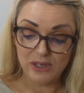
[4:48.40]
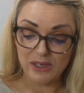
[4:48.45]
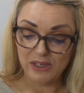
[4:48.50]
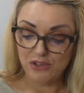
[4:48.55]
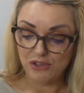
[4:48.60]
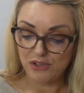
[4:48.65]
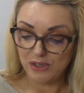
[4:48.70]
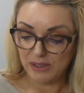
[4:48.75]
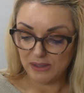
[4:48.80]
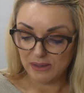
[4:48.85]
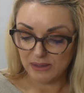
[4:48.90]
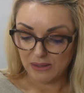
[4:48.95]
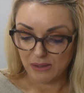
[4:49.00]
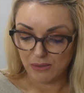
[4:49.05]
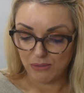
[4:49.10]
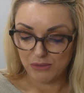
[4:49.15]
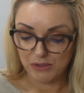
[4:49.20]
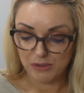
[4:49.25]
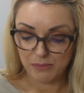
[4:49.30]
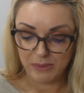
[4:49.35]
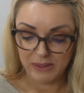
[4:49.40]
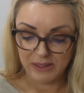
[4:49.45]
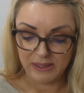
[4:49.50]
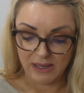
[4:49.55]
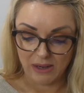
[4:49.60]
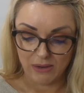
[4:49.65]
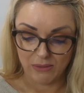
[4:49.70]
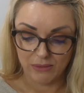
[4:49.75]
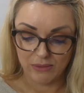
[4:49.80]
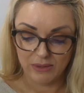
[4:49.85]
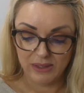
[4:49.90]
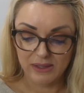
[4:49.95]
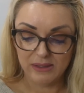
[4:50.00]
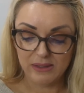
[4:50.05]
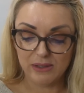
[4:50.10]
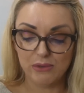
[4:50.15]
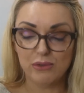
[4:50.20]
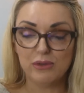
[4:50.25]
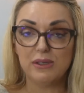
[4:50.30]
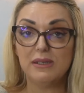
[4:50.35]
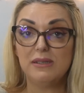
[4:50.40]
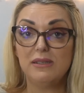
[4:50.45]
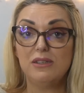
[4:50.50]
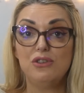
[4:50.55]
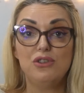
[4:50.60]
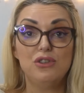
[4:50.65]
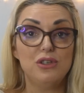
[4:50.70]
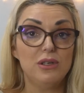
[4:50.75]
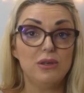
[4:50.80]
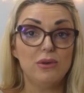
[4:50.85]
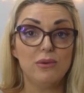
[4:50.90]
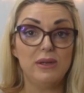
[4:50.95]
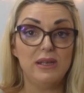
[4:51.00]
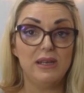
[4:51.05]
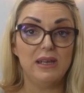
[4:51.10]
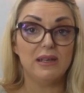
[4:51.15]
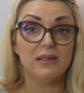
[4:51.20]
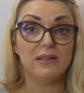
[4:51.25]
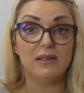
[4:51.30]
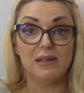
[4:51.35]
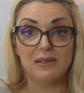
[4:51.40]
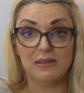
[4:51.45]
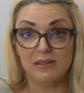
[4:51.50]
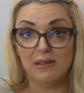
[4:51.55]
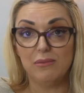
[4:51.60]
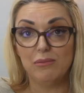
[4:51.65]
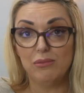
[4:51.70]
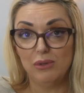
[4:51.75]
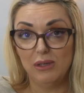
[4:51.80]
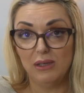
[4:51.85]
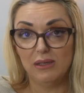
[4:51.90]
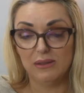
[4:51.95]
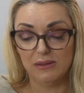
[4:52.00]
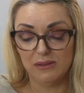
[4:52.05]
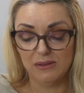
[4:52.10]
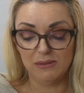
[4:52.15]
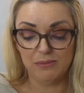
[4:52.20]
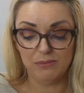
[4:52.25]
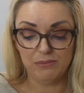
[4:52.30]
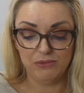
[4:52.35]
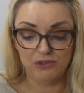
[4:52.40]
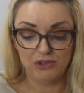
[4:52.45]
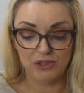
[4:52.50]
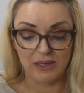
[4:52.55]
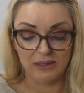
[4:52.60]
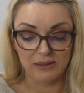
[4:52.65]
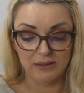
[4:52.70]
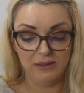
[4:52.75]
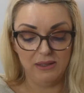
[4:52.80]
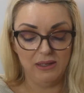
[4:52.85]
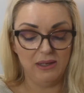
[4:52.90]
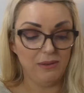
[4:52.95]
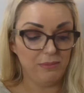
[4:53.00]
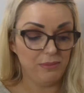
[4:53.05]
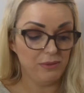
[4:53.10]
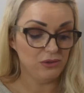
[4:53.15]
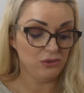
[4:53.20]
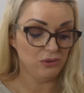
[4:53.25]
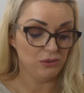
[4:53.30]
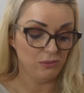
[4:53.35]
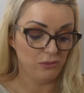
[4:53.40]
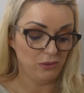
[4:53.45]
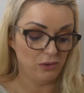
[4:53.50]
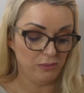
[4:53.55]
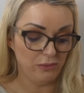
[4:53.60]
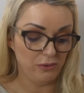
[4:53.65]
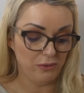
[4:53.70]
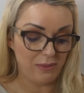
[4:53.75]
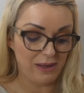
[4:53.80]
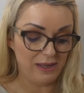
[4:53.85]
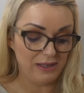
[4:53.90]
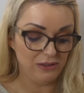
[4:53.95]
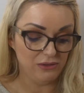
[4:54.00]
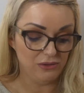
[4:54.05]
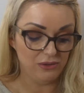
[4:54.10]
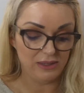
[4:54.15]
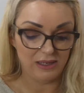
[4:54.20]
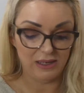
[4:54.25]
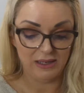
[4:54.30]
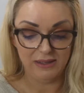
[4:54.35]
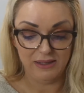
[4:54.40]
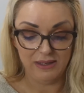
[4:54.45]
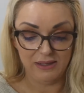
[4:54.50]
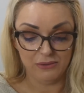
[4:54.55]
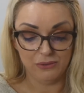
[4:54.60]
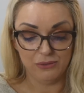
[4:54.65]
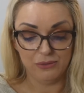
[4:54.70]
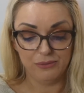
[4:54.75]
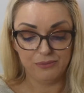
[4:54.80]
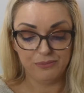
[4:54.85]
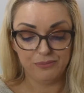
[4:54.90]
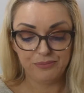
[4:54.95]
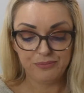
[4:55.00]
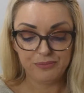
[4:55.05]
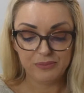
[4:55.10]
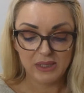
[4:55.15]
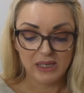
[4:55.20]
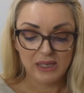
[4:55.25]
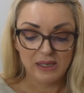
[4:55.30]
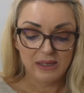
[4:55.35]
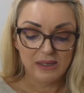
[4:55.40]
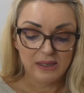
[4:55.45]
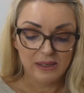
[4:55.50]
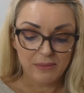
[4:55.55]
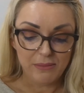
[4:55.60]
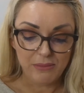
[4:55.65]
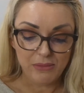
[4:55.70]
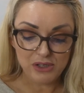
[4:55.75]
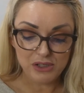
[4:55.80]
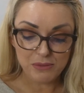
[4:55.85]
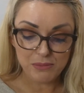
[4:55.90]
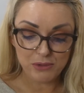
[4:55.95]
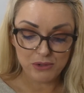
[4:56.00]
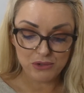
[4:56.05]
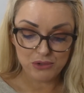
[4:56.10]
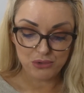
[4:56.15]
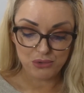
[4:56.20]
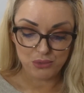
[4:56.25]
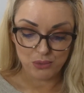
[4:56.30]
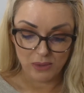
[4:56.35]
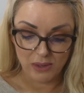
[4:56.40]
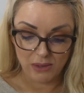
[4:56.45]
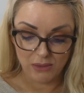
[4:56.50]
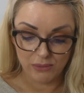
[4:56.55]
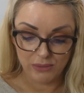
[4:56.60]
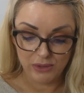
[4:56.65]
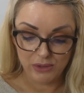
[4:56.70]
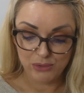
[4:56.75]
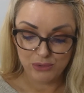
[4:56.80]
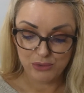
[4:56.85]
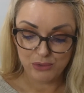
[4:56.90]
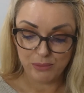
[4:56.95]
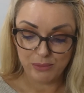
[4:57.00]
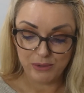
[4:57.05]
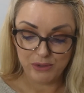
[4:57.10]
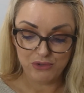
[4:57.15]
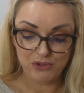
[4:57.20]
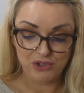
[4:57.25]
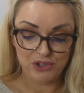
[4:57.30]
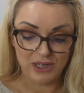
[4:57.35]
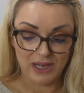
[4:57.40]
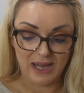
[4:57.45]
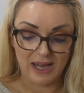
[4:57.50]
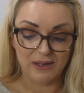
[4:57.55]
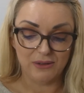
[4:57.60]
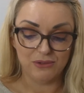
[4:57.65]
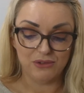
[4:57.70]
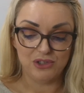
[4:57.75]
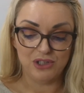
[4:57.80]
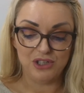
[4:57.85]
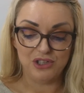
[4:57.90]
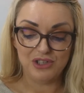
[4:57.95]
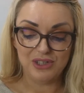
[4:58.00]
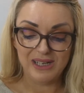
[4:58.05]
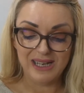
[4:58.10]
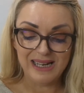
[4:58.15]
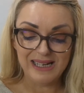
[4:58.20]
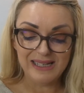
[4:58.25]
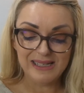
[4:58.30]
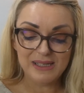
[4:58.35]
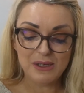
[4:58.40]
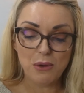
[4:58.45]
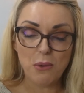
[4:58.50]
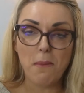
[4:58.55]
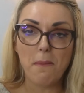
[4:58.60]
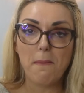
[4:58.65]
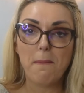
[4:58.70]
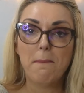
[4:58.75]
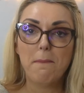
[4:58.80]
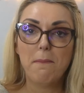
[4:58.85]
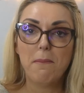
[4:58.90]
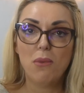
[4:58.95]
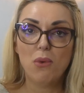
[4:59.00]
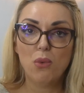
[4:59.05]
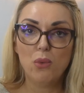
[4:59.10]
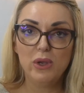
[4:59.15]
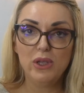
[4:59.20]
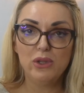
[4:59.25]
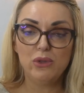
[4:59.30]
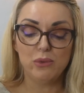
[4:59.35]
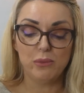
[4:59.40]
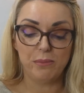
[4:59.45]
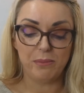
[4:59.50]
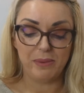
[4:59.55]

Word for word: em direção ao hospital. Então eu decidi que eu iria atrás da ambulância, já que ela pensou: bom, meu marido está lá dentro. Meu esposo João e o sobrinho Tiago, gente, eles são muito